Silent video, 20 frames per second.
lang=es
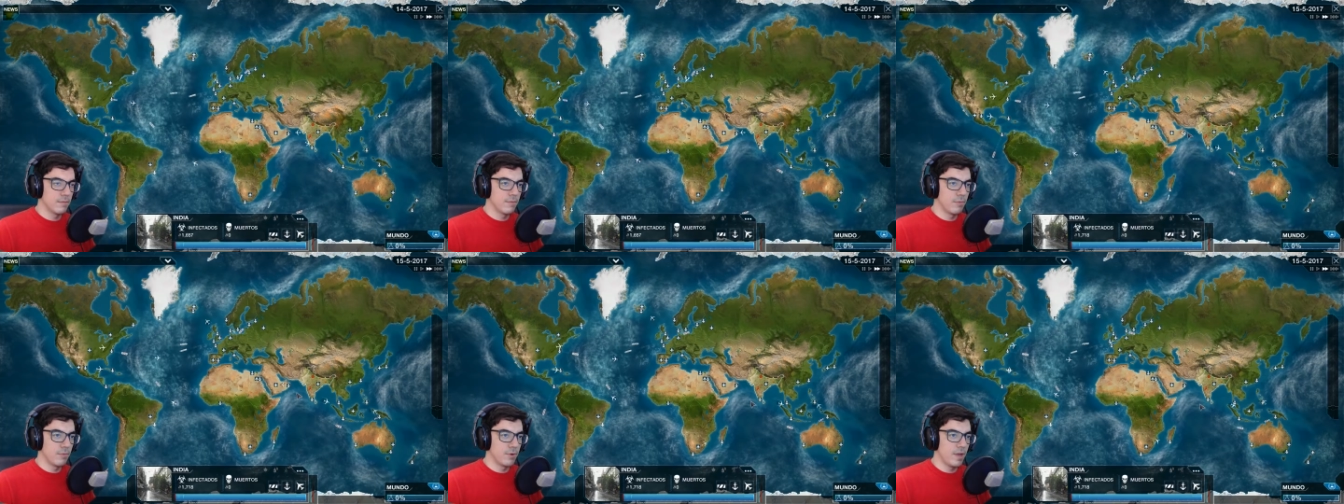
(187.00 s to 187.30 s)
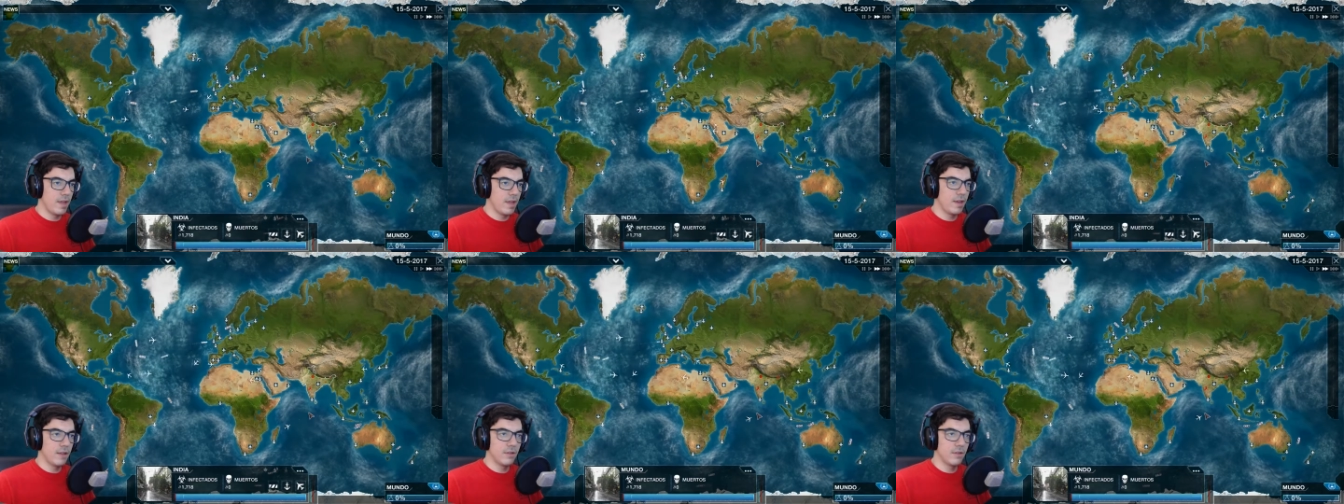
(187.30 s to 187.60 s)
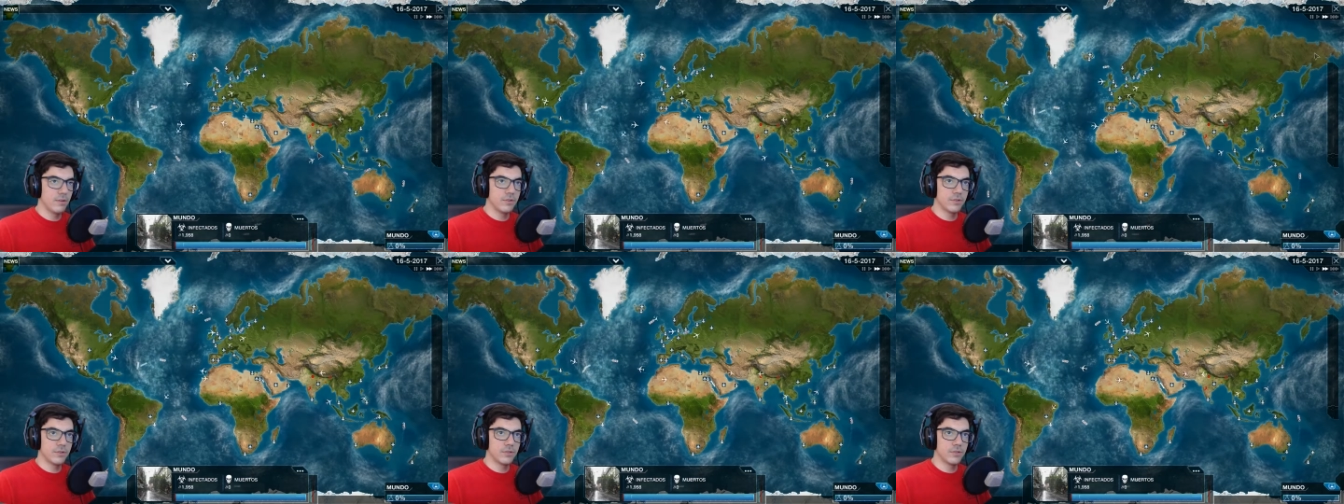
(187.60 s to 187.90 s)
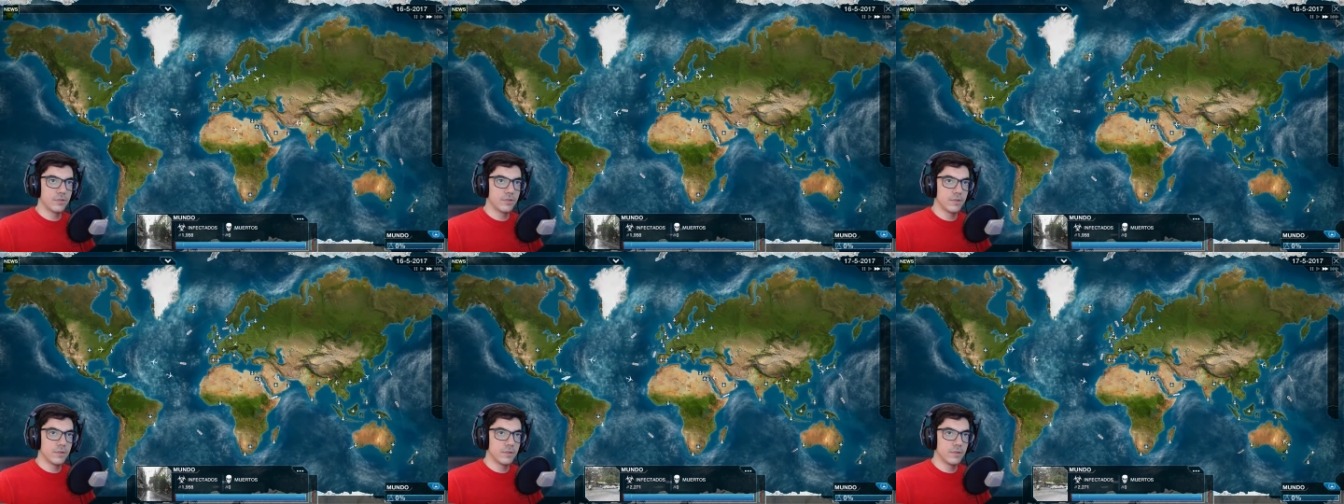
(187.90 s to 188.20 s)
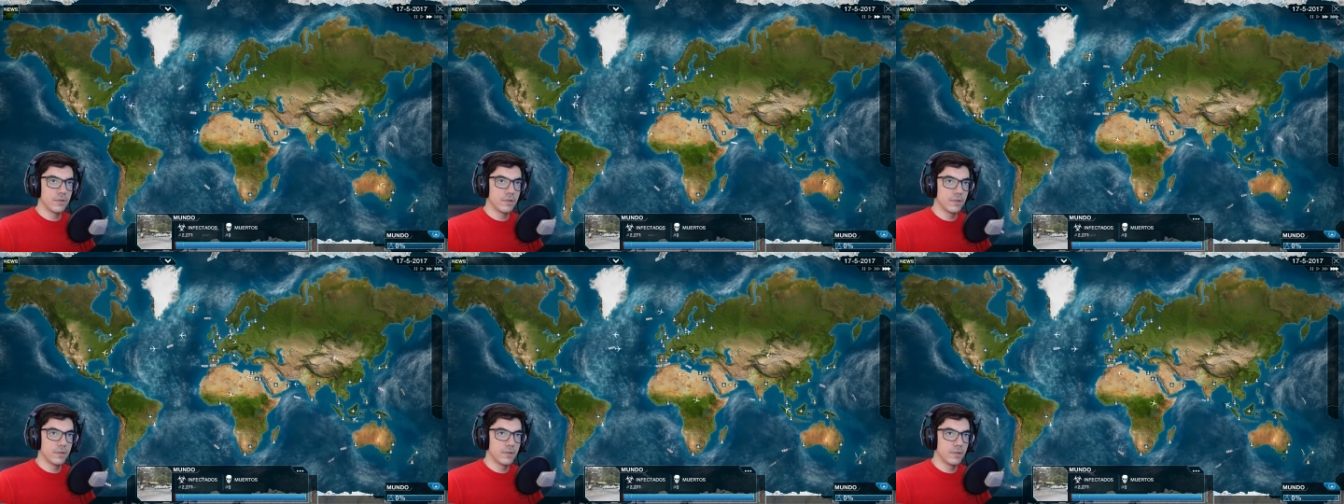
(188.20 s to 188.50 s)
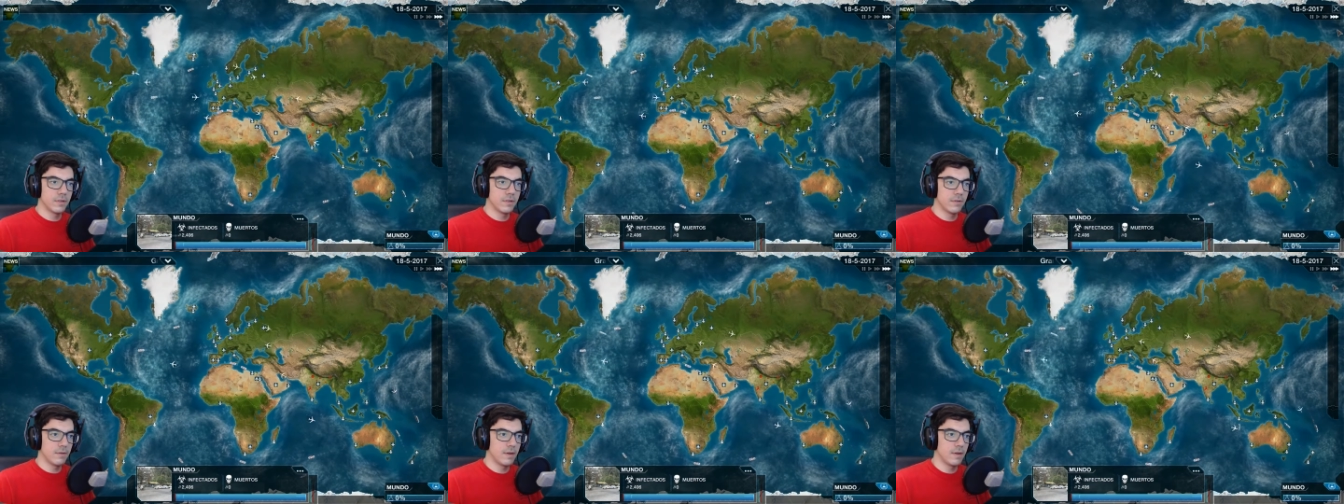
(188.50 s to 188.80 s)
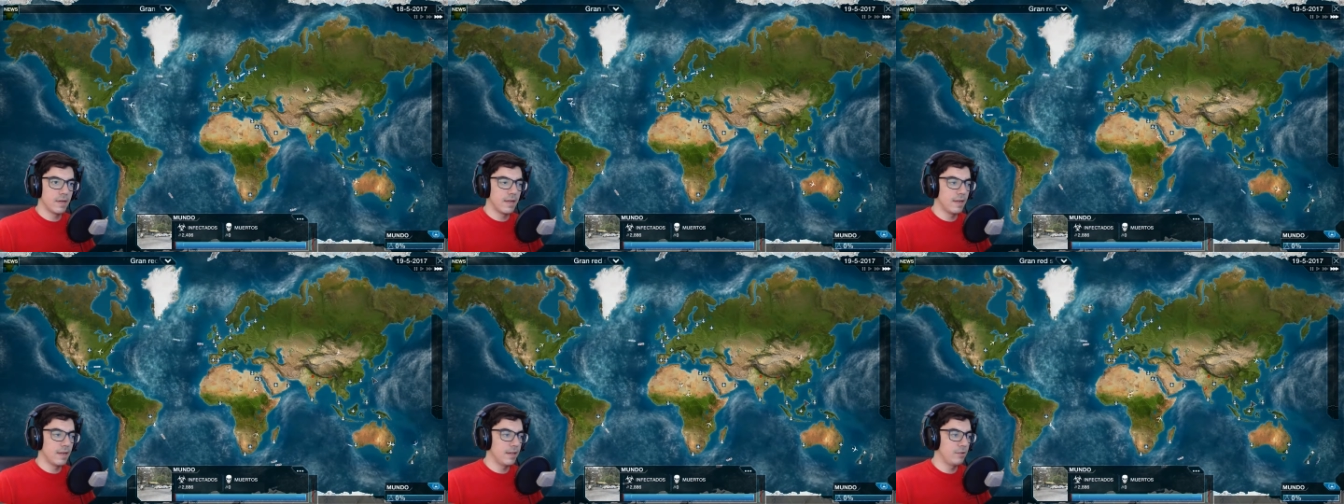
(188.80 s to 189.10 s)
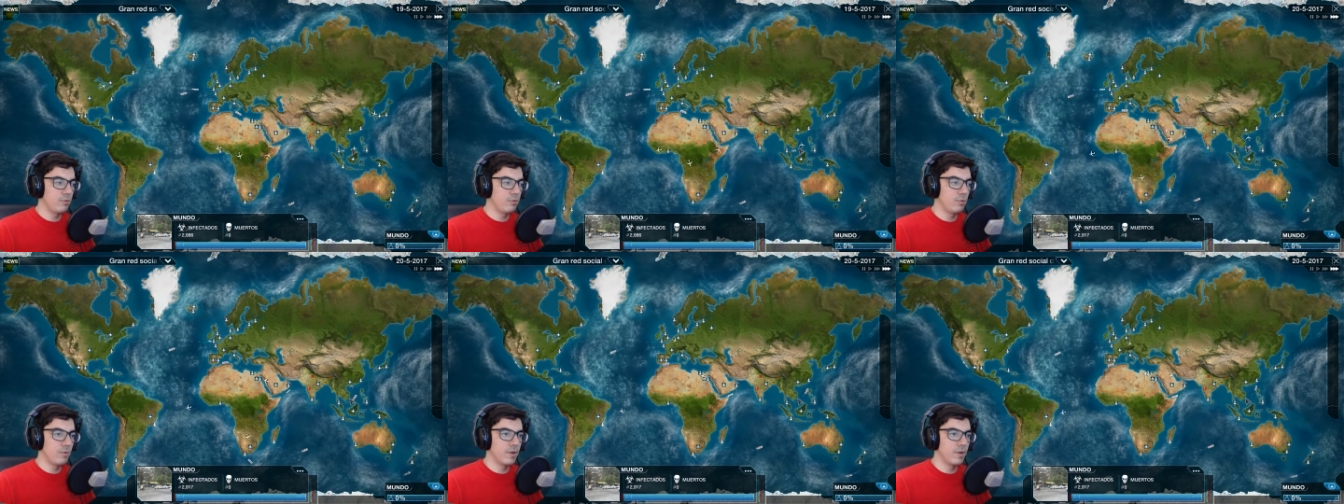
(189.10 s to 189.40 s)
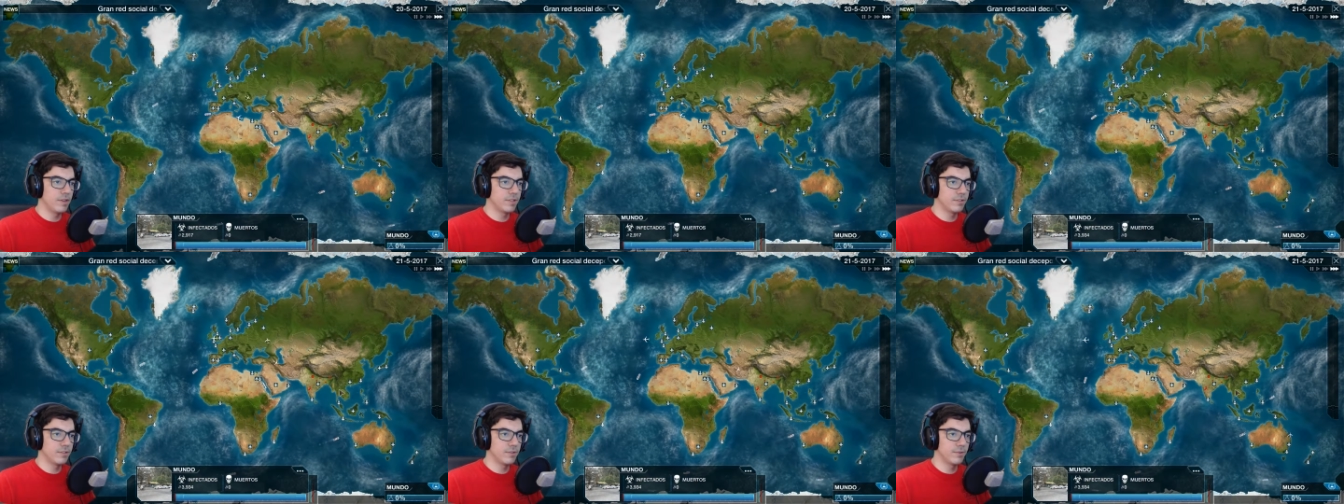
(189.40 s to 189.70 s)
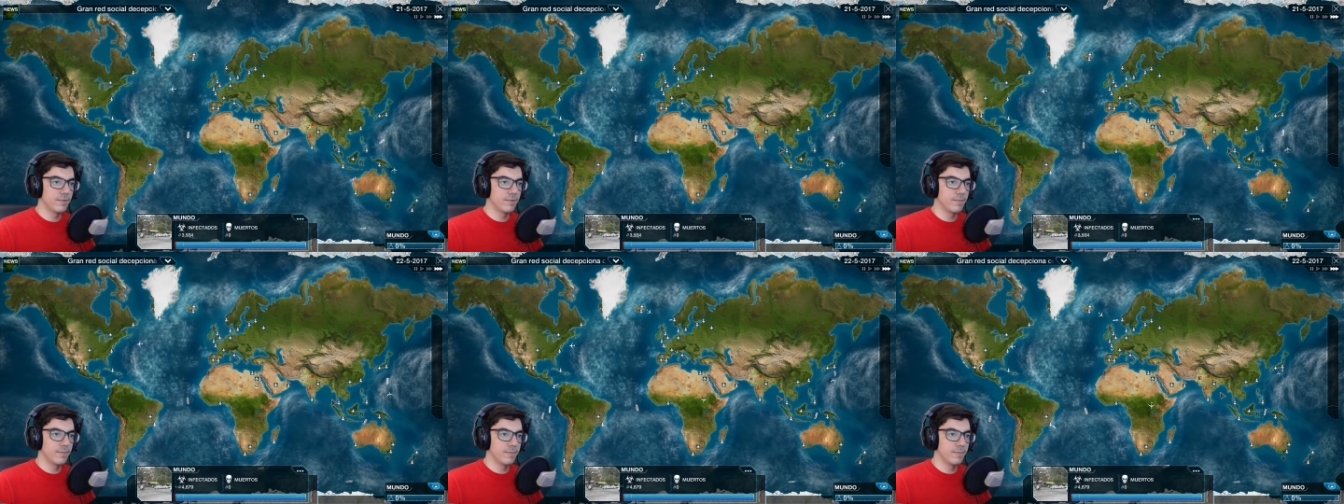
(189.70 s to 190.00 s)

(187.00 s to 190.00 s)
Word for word: Por aire 2. Dale ah, turbo a esto.